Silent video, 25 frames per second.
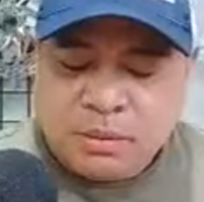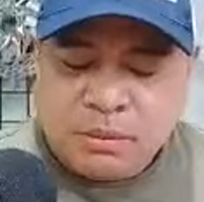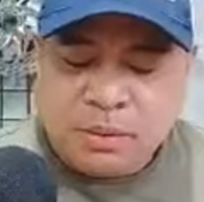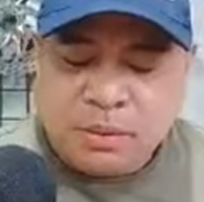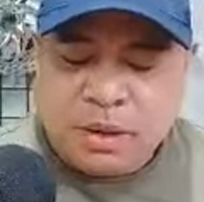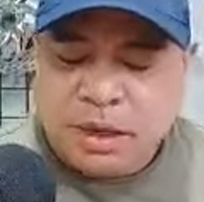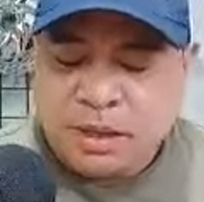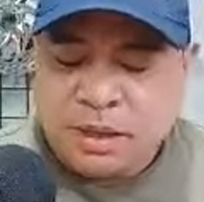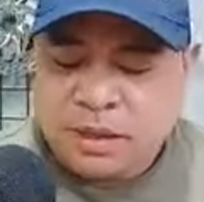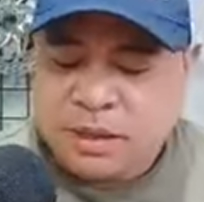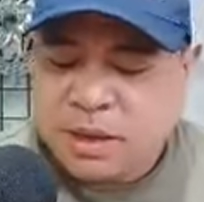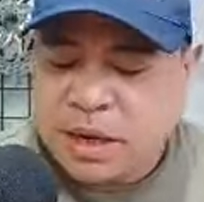
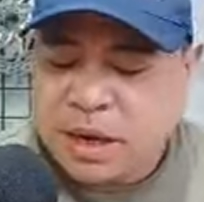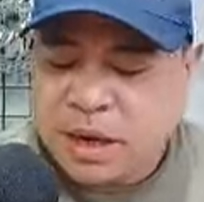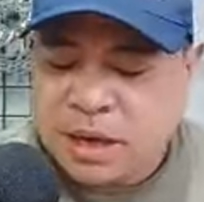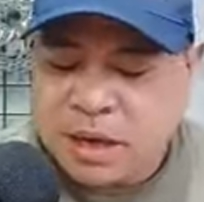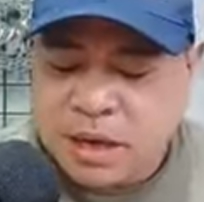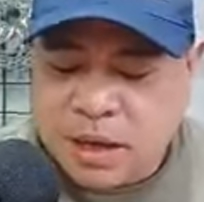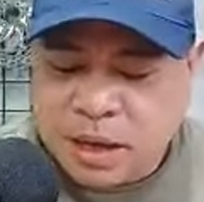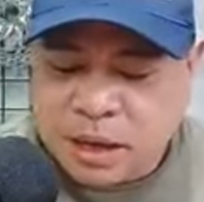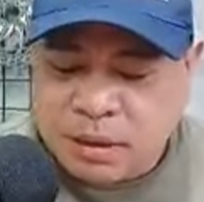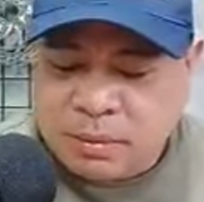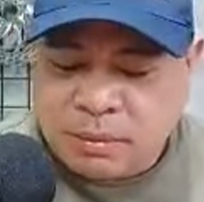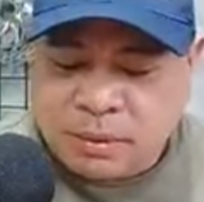We are
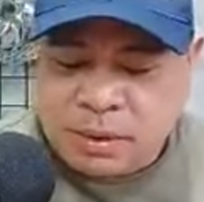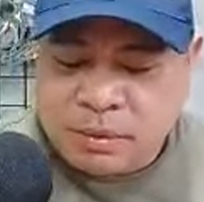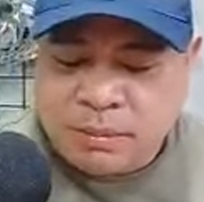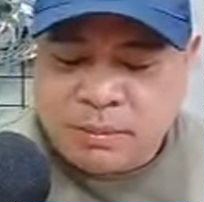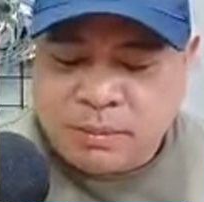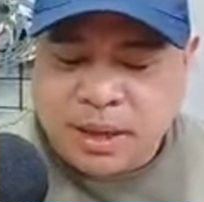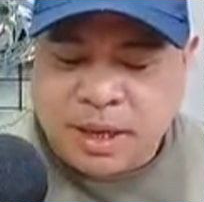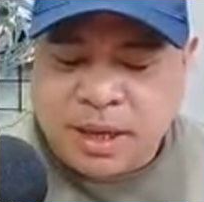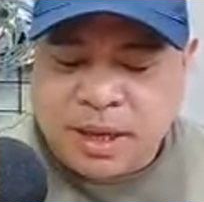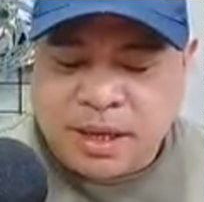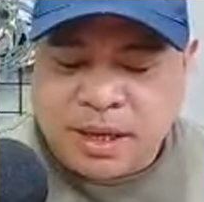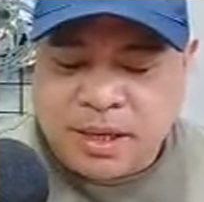trying our
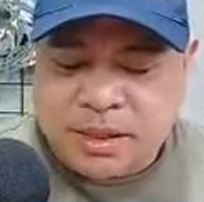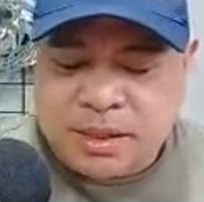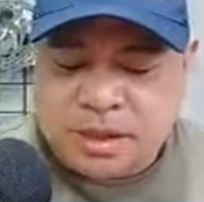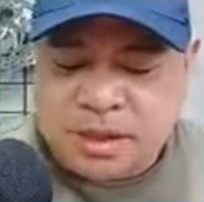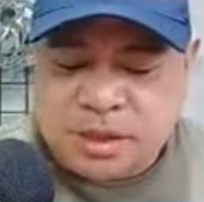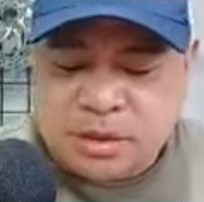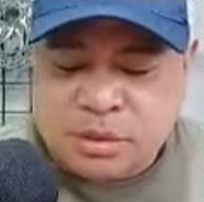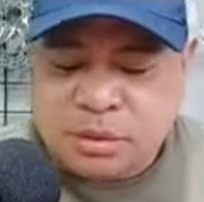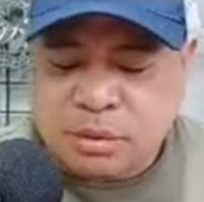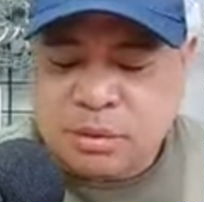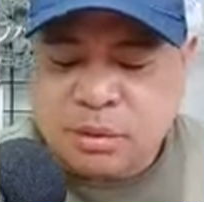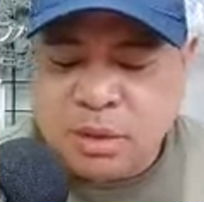
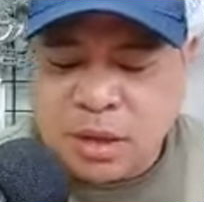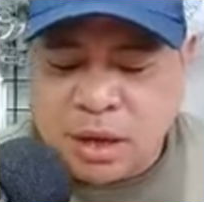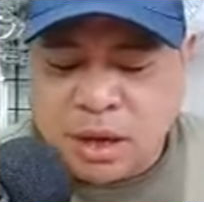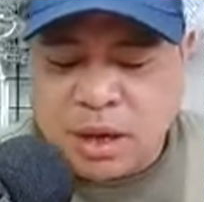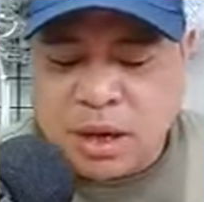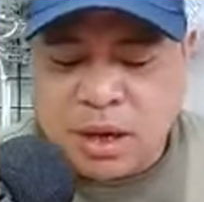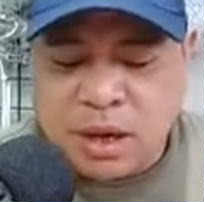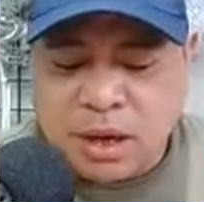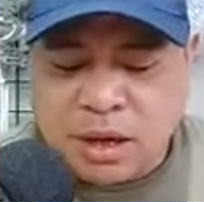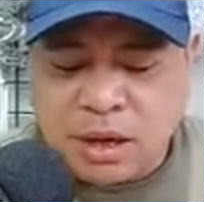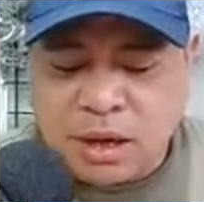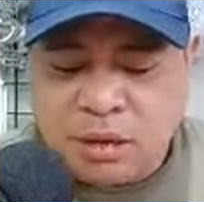best
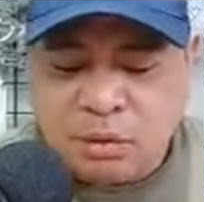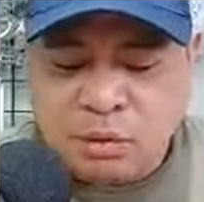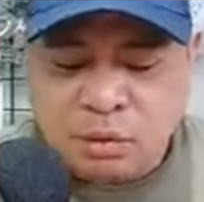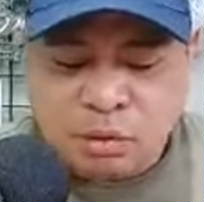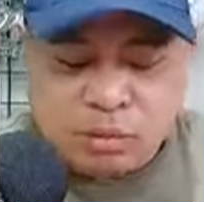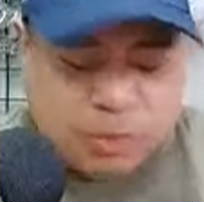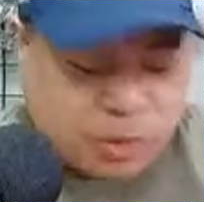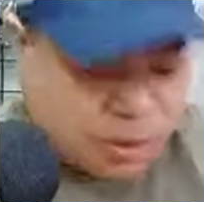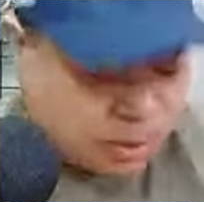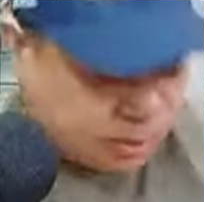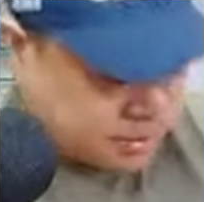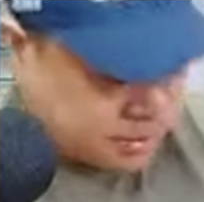uh, to be of